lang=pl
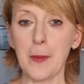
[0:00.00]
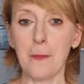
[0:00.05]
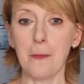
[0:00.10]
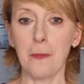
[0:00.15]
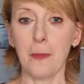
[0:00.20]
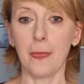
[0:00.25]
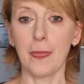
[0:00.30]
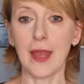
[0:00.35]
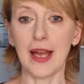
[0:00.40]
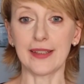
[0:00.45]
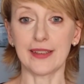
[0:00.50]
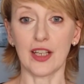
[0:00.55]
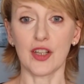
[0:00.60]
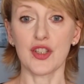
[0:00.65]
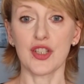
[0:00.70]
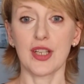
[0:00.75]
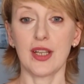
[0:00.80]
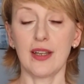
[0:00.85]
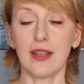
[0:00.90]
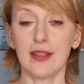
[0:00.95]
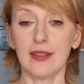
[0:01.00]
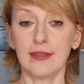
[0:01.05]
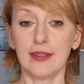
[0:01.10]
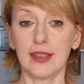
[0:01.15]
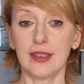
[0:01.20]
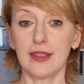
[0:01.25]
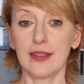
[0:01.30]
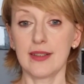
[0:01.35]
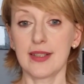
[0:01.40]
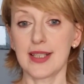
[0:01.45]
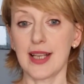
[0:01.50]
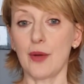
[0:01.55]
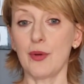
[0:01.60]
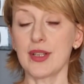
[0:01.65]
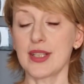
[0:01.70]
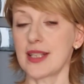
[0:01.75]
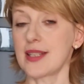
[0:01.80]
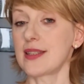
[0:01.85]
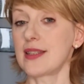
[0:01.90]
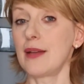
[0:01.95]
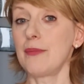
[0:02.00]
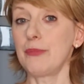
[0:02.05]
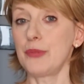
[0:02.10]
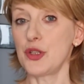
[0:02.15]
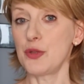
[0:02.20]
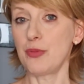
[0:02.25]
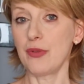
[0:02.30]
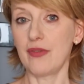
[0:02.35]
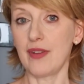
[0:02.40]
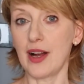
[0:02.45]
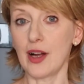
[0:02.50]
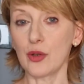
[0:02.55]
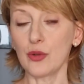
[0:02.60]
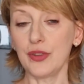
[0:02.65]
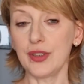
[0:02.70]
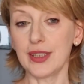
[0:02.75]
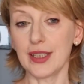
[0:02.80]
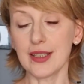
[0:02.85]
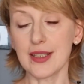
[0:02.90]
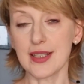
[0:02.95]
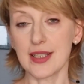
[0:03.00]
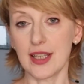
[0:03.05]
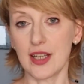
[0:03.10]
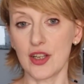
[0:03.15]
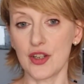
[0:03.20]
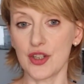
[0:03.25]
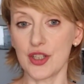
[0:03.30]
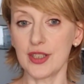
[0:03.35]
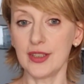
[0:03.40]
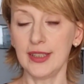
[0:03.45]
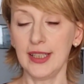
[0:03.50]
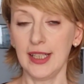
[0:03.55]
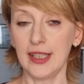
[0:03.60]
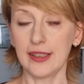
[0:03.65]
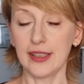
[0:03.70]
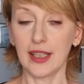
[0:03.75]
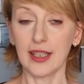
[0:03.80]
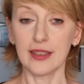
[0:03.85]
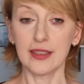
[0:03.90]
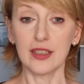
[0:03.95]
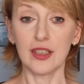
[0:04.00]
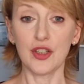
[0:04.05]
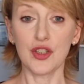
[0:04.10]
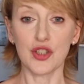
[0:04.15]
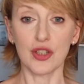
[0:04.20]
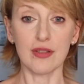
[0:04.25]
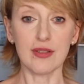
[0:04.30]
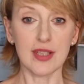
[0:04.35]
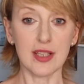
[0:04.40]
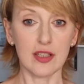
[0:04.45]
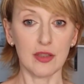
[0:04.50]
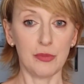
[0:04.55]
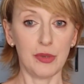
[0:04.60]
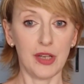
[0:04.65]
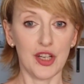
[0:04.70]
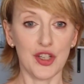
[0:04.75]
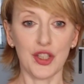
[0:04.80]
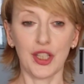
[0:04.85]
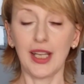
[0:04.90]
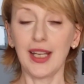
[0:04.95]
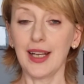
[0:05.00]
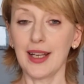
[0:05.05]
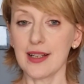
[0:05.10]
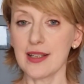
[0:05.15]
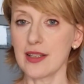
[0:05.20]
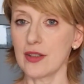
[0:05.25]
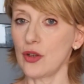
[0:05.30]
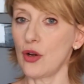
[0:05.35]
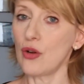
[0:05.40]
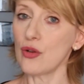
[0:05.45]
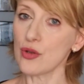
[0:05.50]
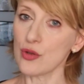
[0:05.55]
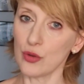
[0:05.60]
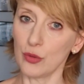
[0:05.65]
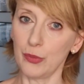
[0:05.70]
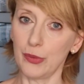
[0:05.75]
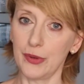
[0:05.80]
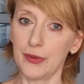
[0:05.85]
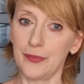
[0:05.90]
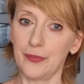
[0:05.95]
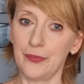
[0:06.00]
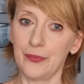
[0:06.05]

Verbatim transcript: mm, a także e, całe zastępy śpiewaków i tancerzy, niekiedy liczące sobie aż kilkaset osób.